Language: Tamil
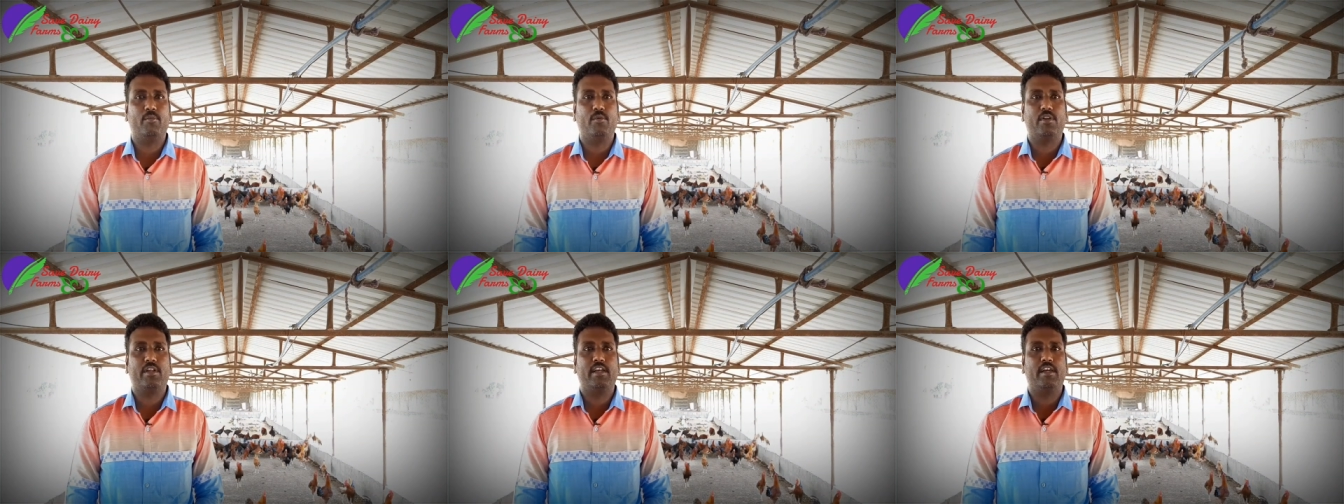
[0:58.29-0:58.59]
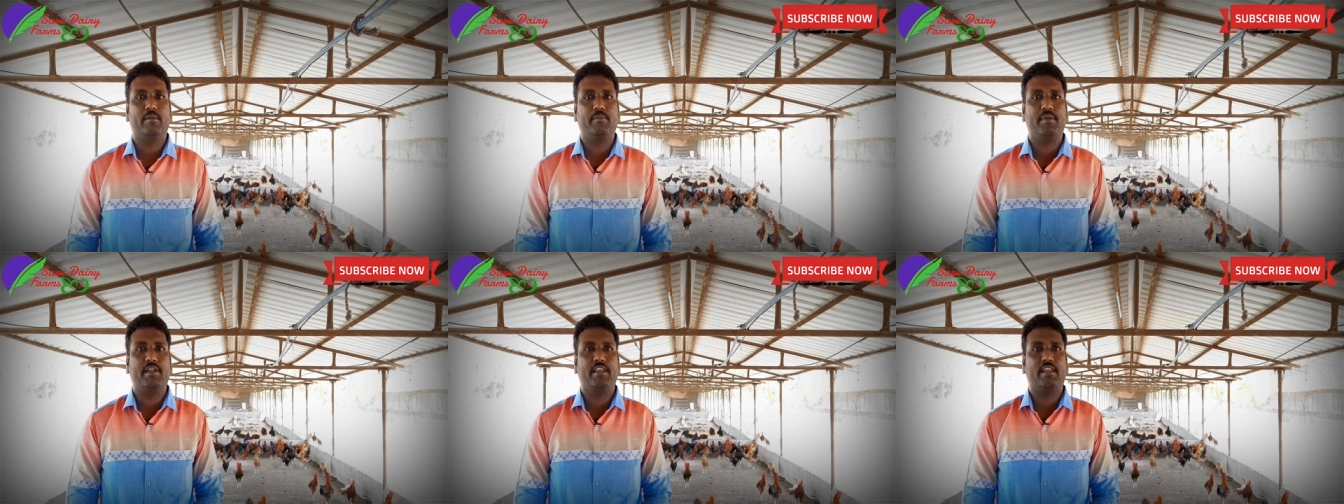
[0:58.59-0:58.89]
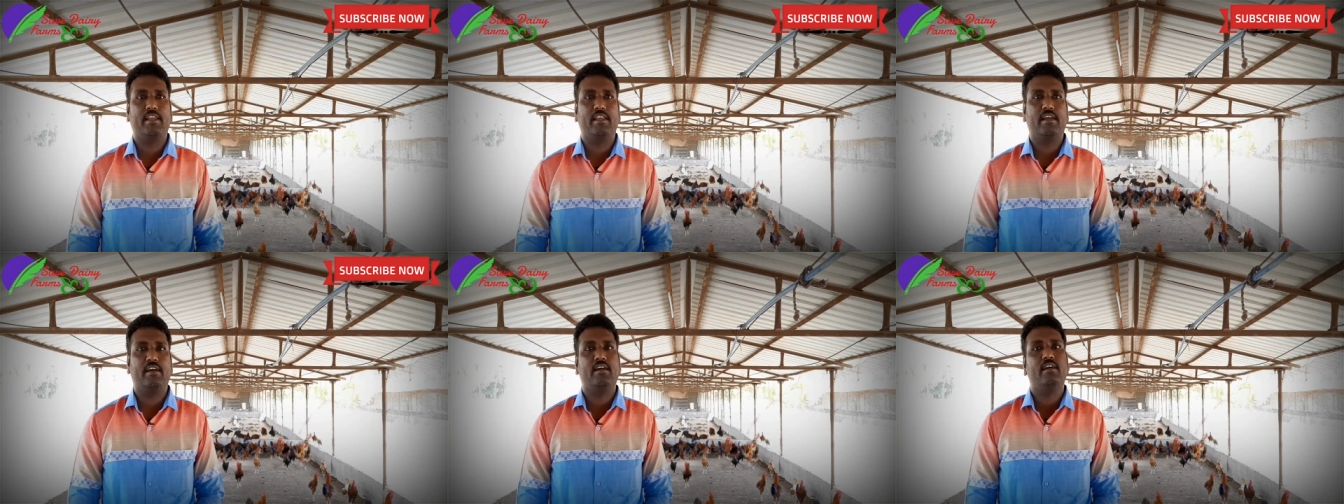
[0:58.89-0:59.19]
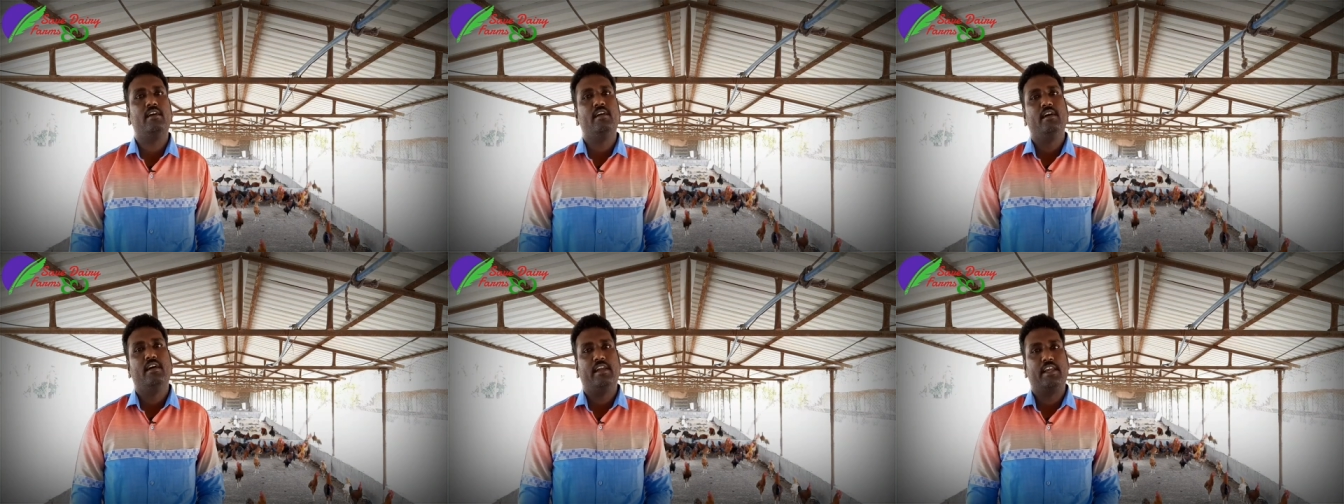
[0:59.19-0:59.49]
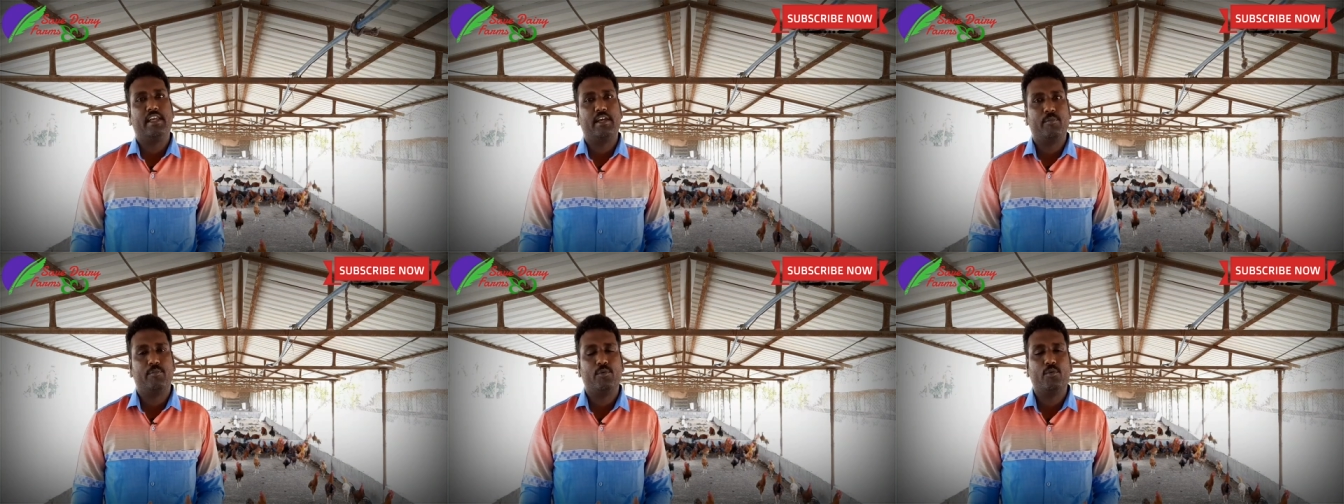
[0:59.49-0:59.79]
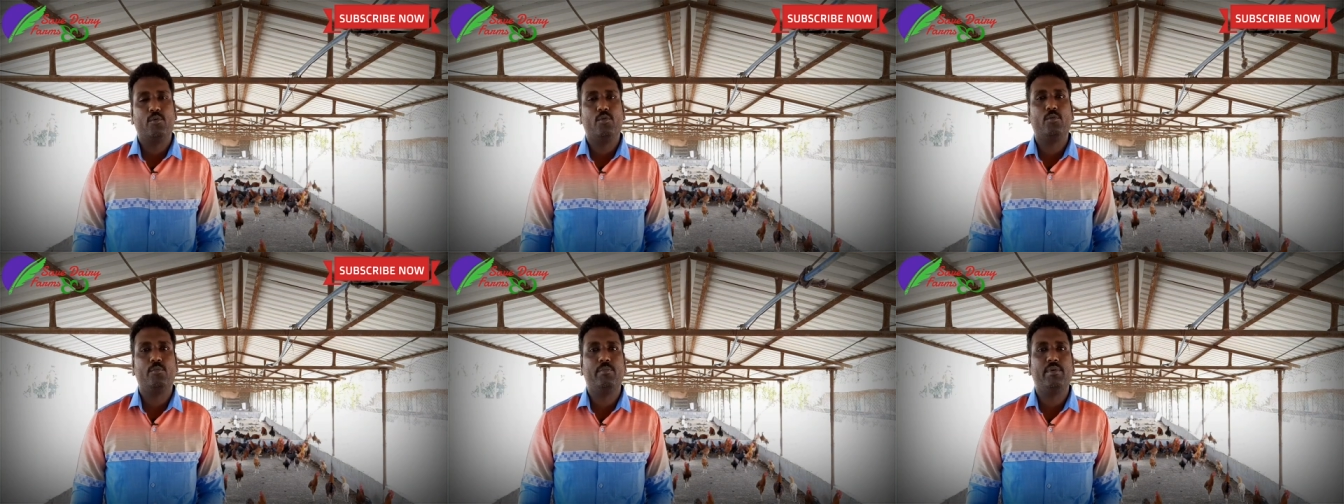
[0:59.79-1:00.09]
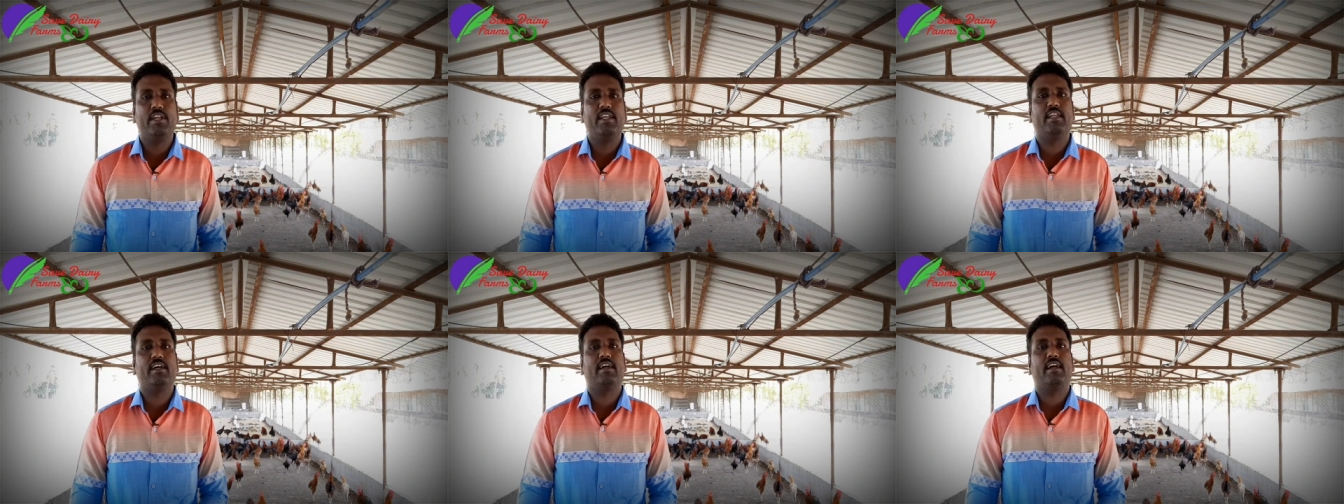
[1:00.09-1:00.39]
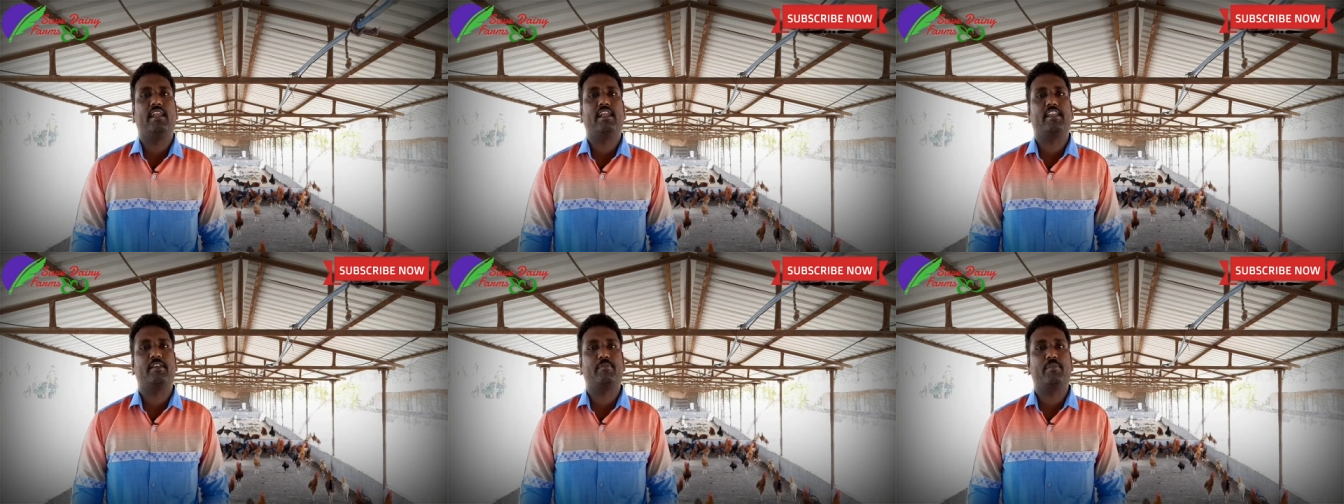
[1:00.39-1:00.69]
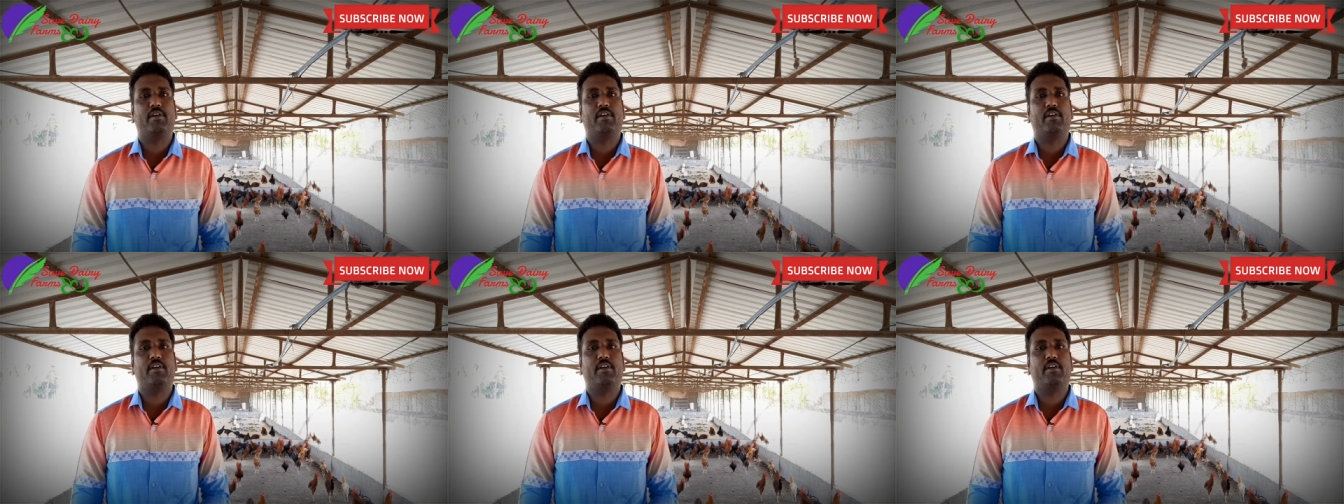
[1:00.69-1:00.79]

போகிறீங்க அப்படின்னீங்கன்னா நீங்கள் ப்யூர் ப்ரீடை கலெக்ட்